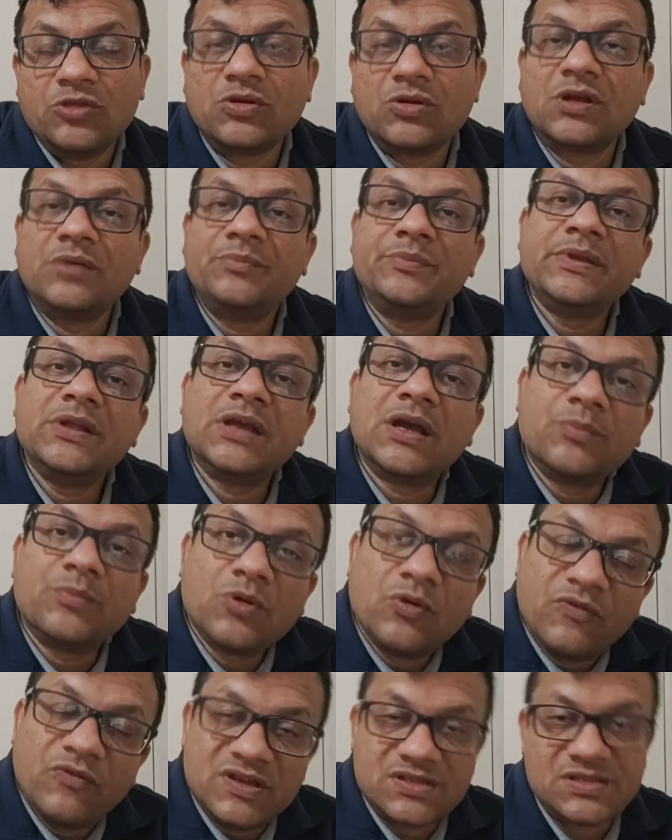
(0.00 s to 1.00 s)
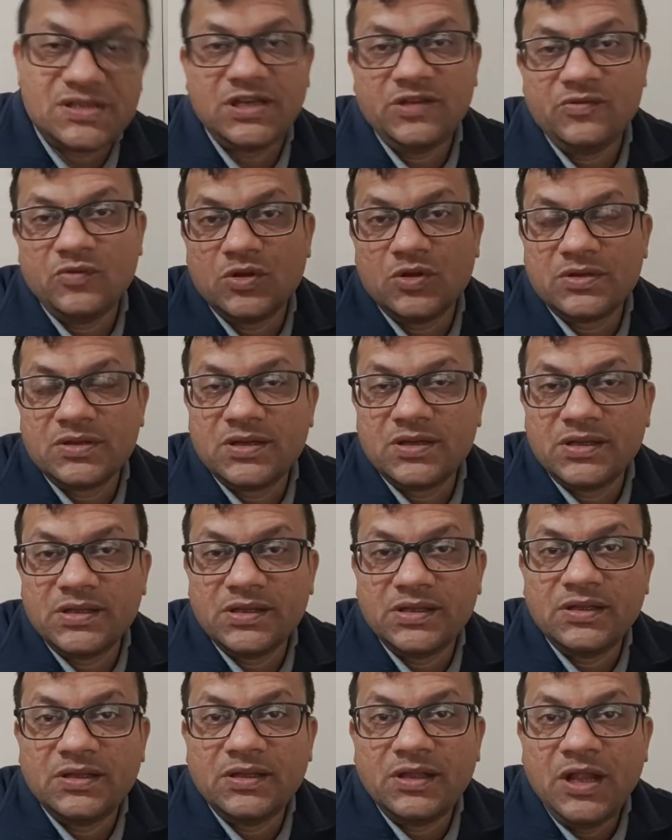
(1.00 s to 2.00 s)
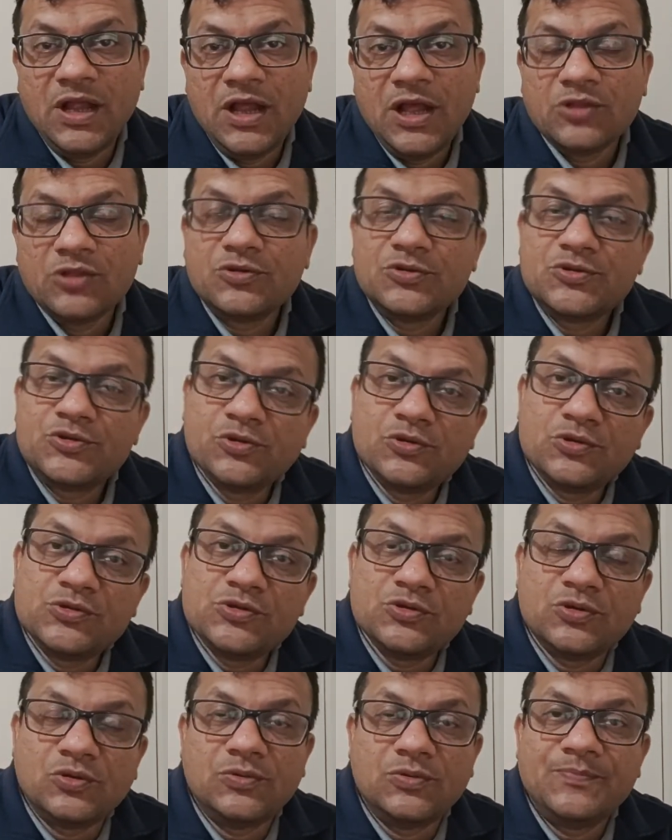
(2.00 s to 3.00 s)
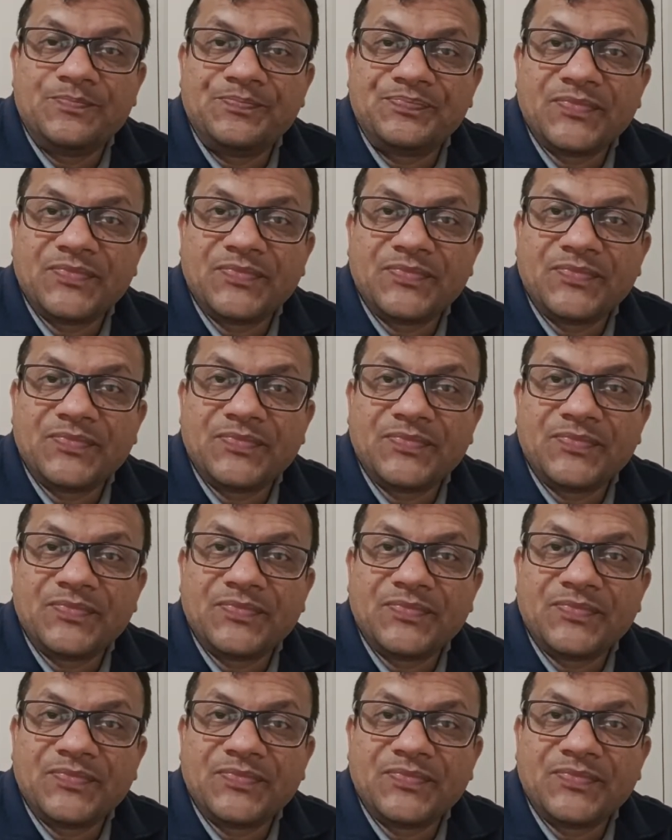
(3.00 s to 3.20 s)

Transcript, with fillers: तो कंपनी आपको वैसे रिवॉर्ड करेगी तो जो जो